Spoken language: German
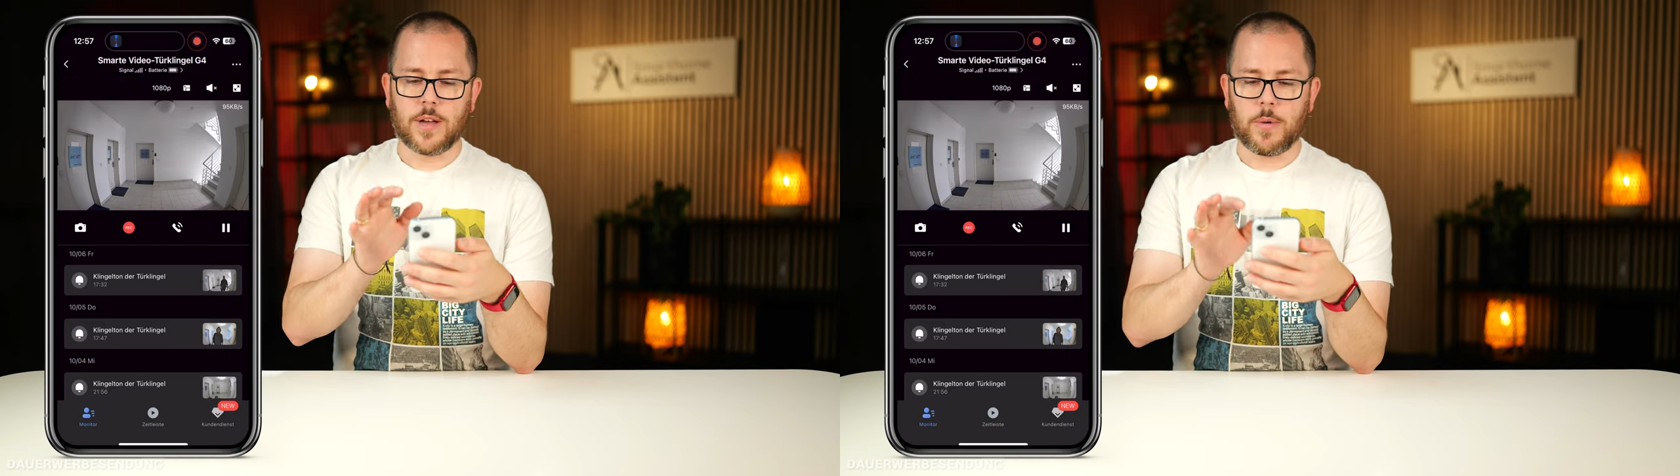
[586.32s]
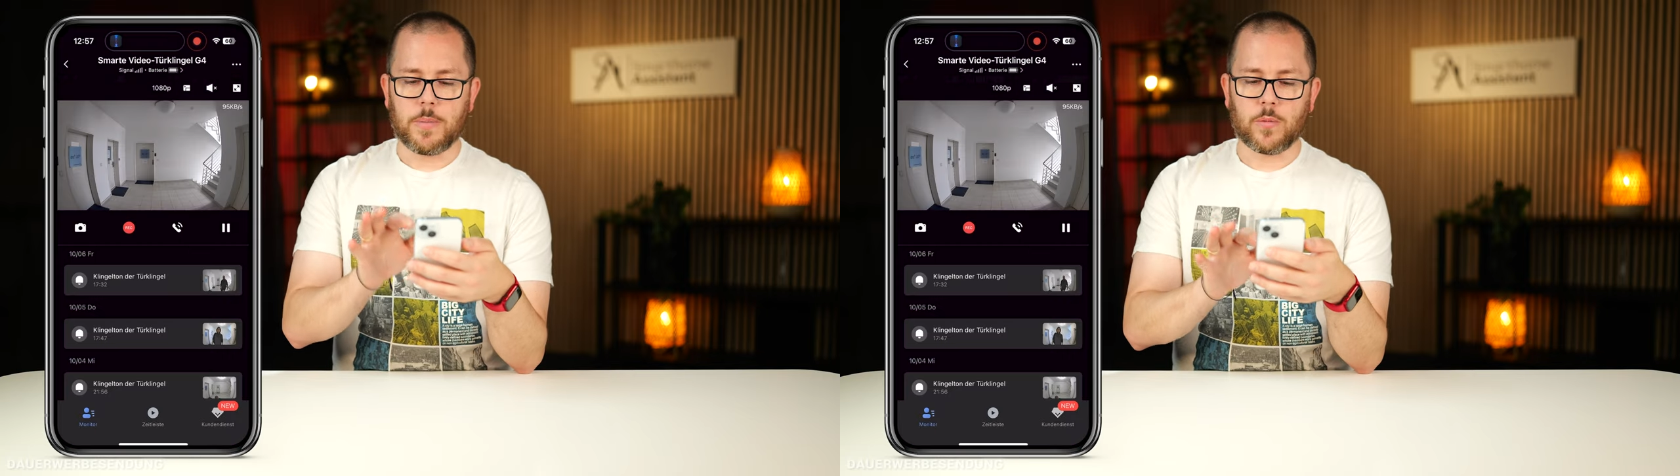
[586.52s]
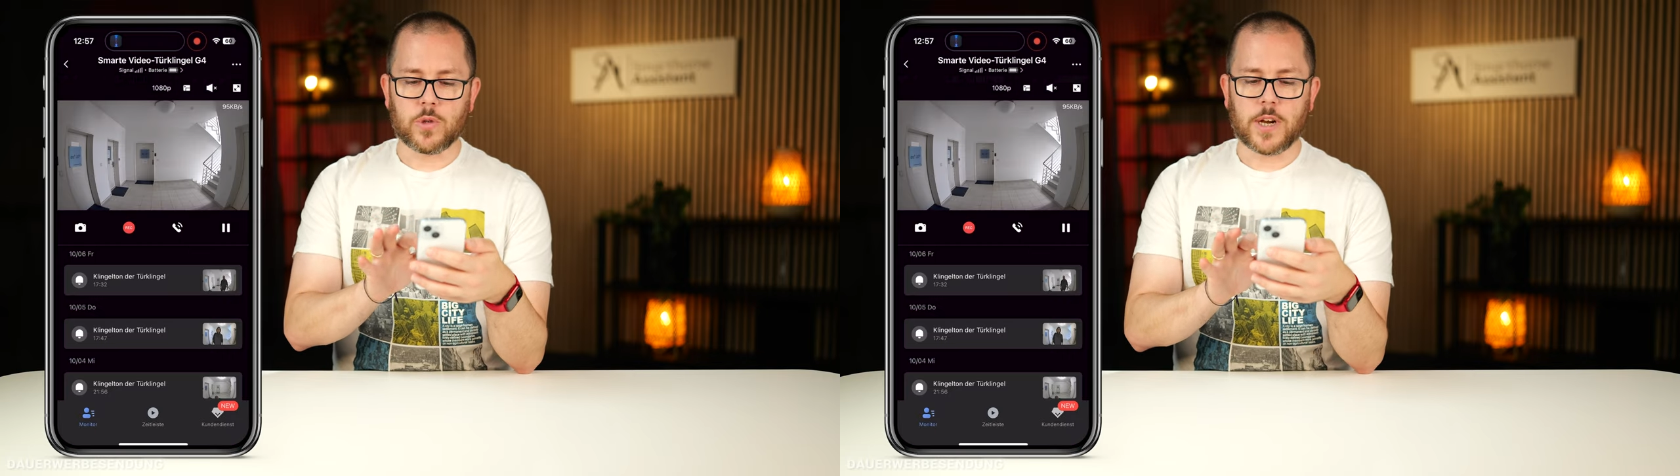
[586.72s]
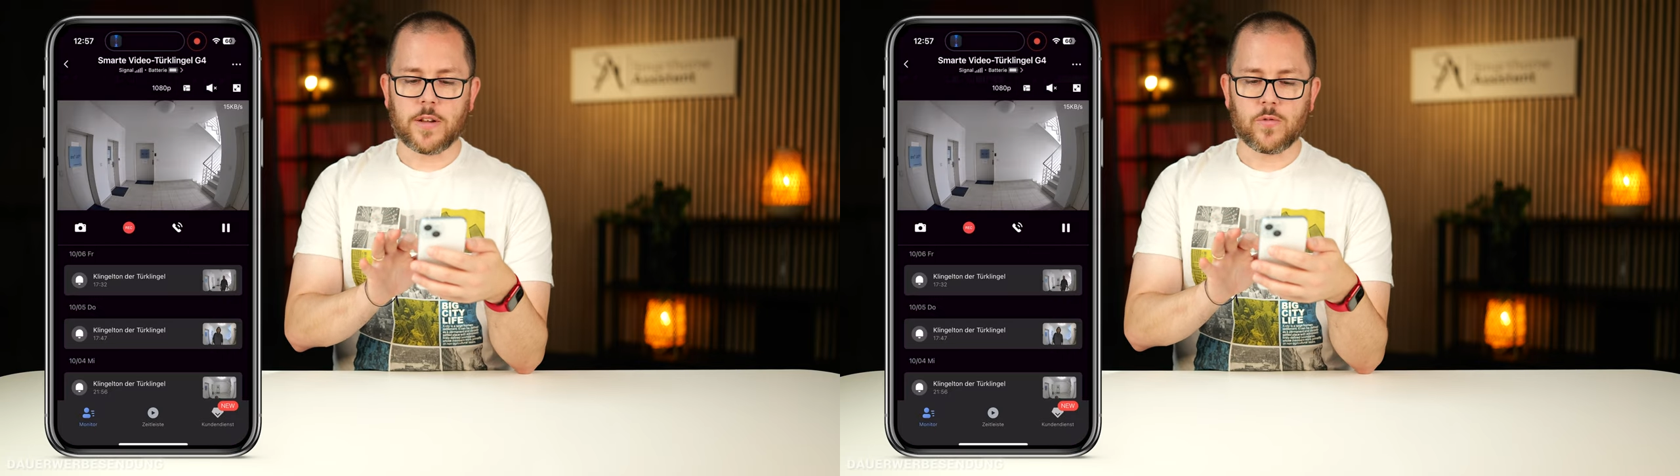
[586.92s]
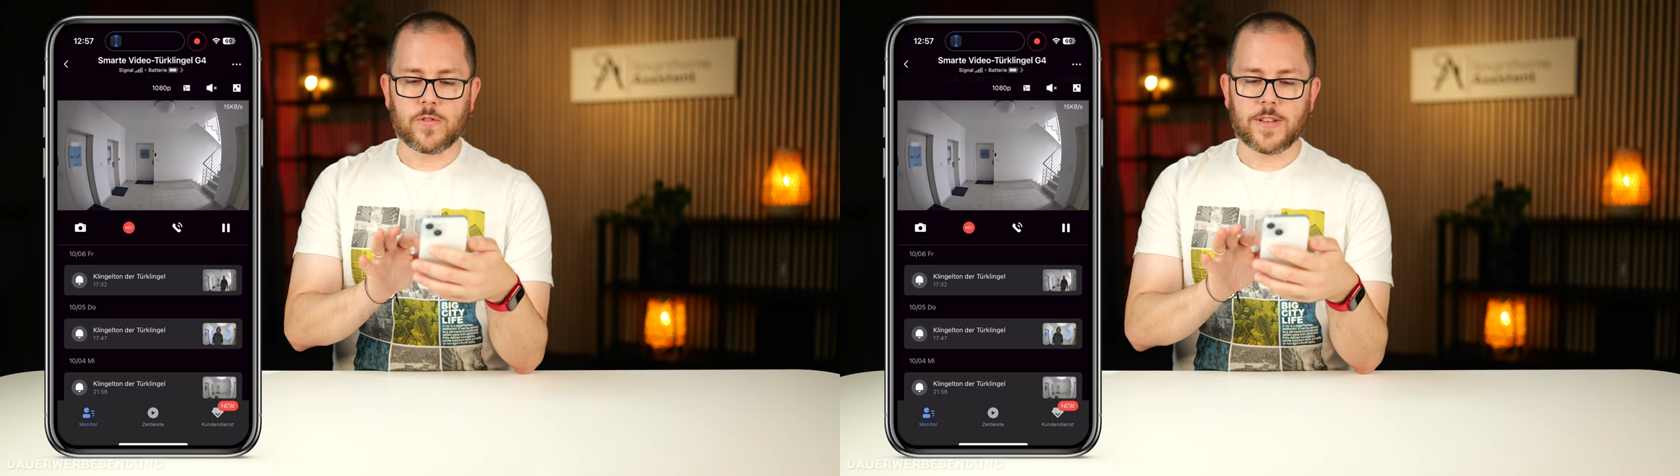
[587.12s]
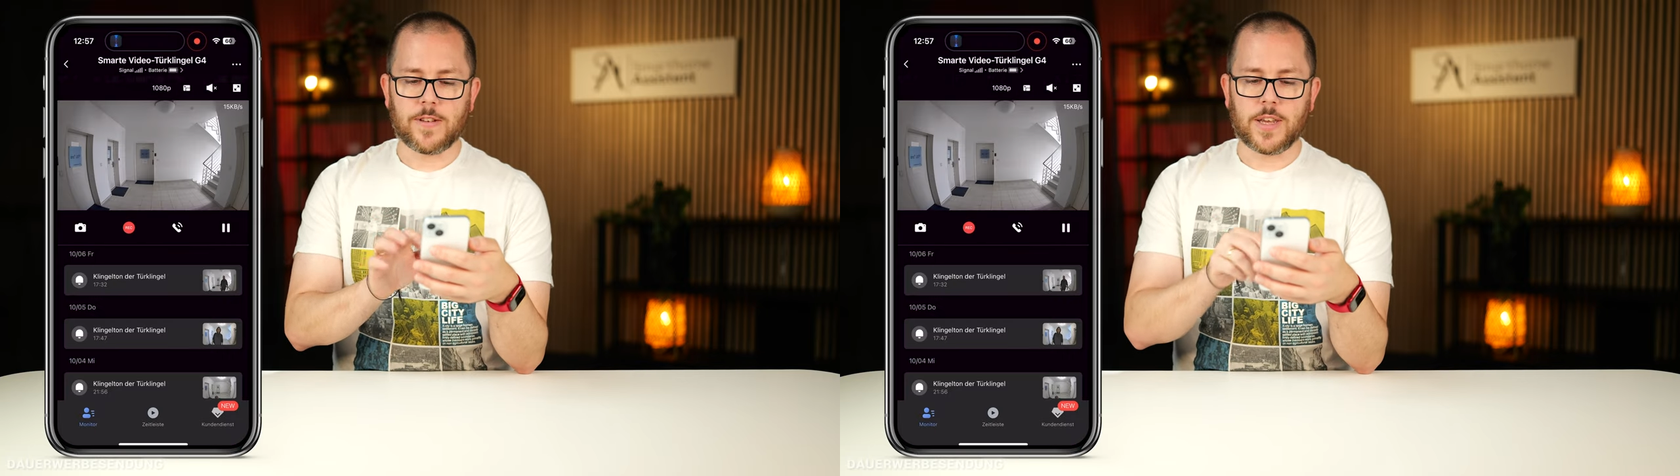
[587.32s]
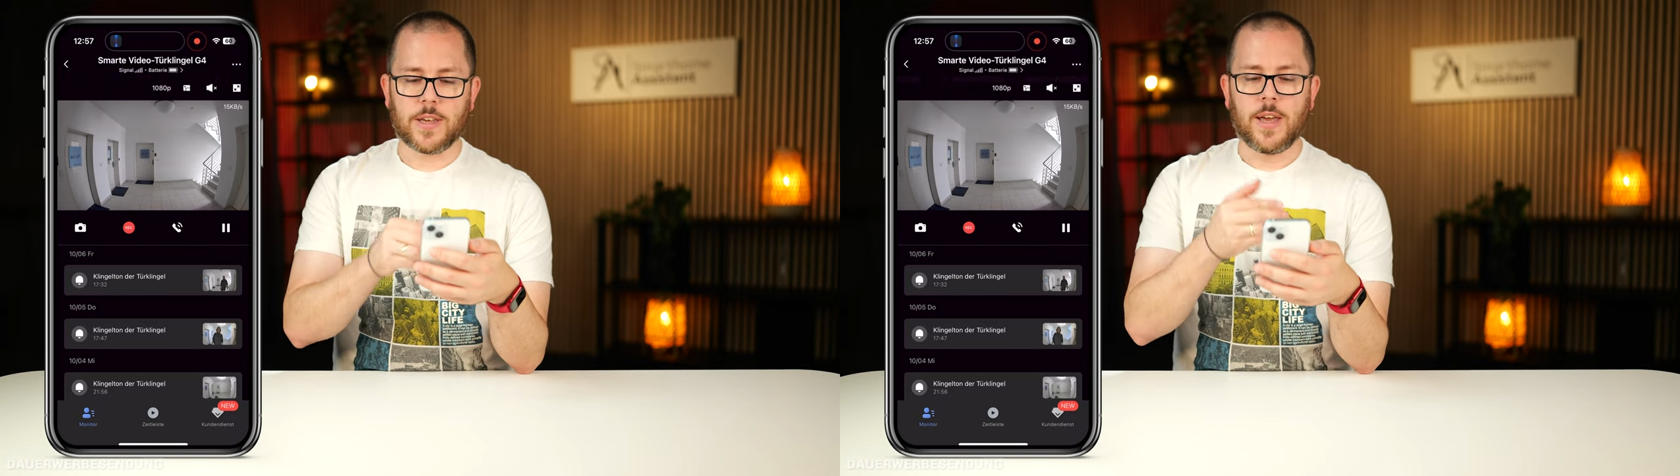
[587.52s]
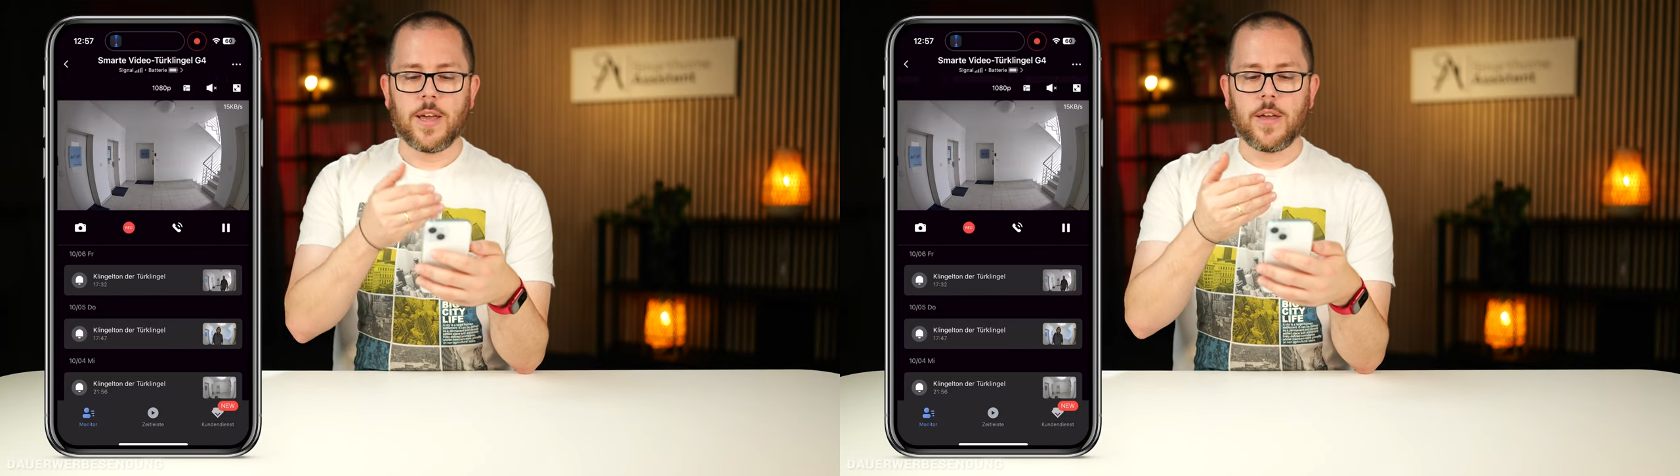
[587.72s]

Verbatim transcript: aber man muss halt zusätzlich